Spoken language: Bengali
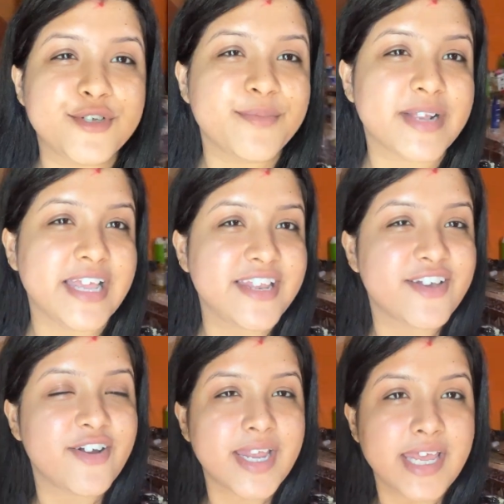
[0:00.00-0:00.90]
একদম ক্লিন
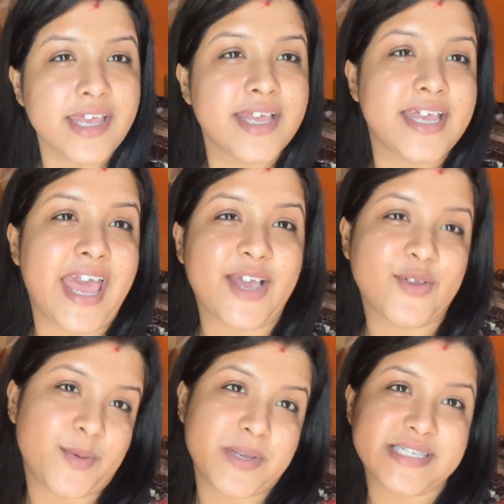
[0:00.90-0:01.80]
করে
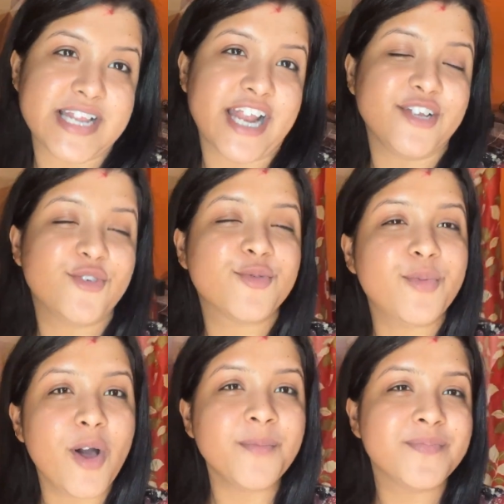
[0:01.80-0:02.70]
এখন এবার স্নানে
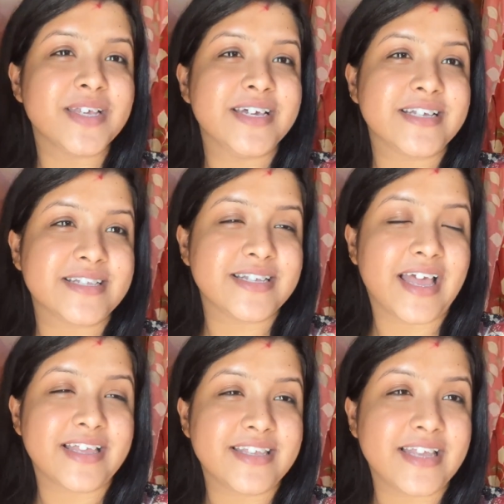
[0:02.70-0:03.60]
ঢুকবো
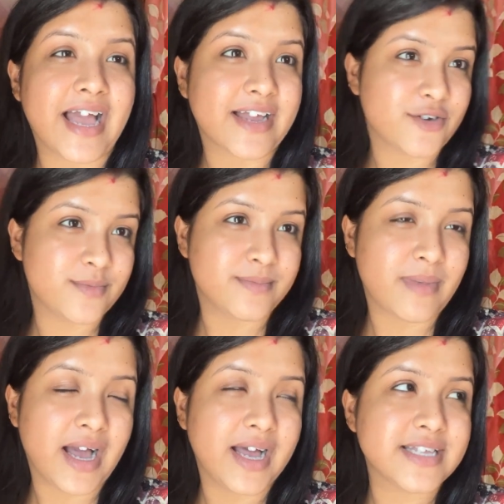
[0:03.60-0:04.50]
এখন
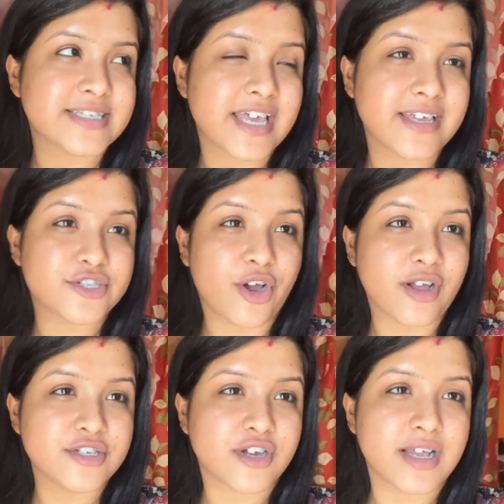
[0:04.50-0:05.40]
মা আজকে
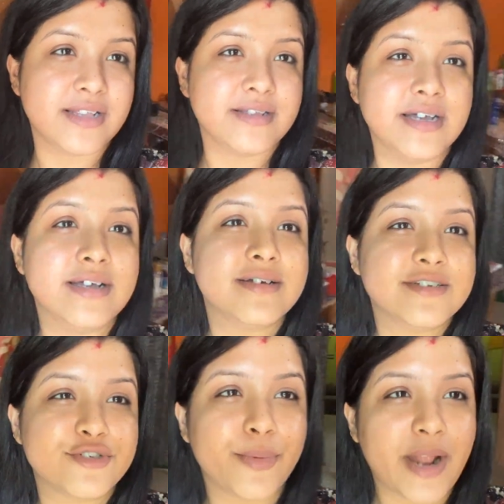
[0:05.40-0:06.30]
সকাল সকাল
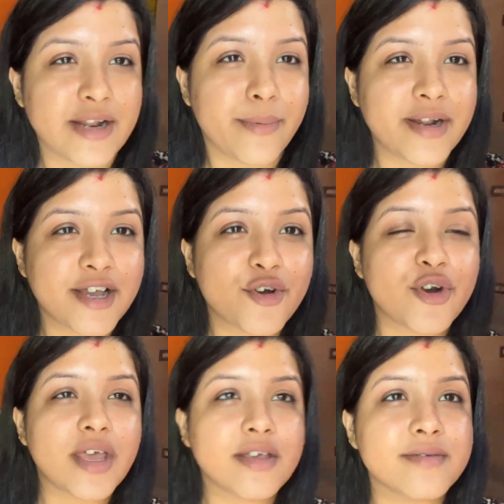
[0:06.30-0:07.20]
সব রান্নাবান্না
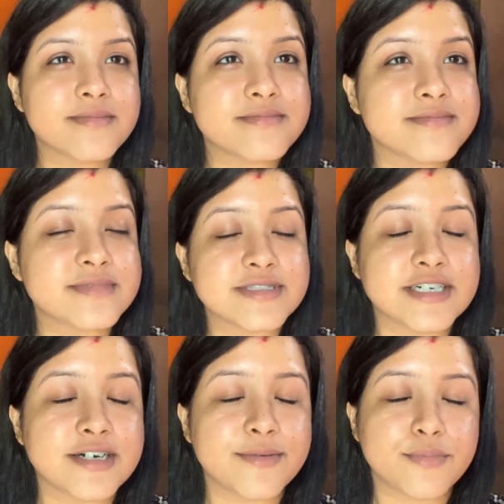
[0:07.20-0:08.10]
করে
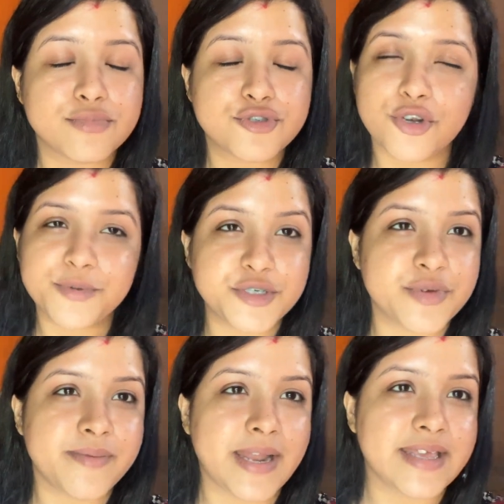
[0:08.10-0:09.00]
ছোটো
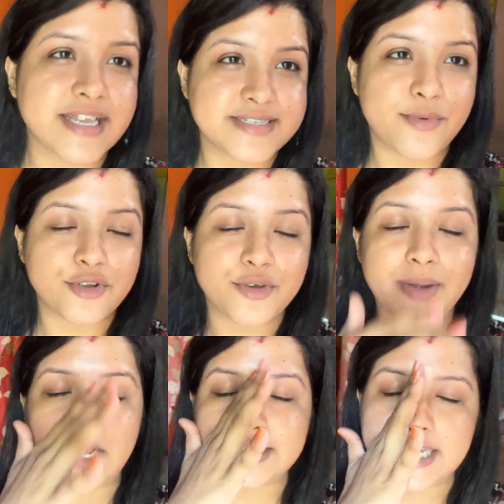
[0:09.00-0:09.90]
পিসুমণির বাড়ি গেছে
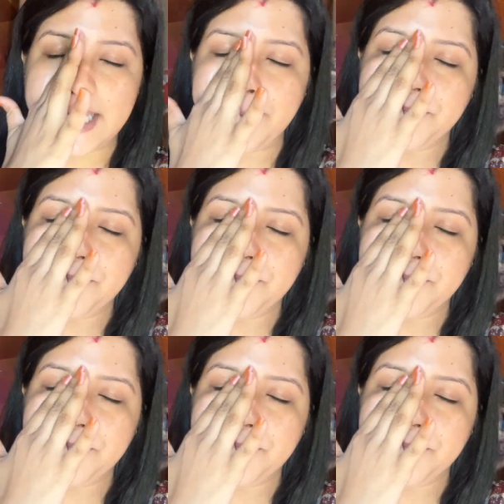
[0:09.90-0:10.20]
বর্ধমান আজকে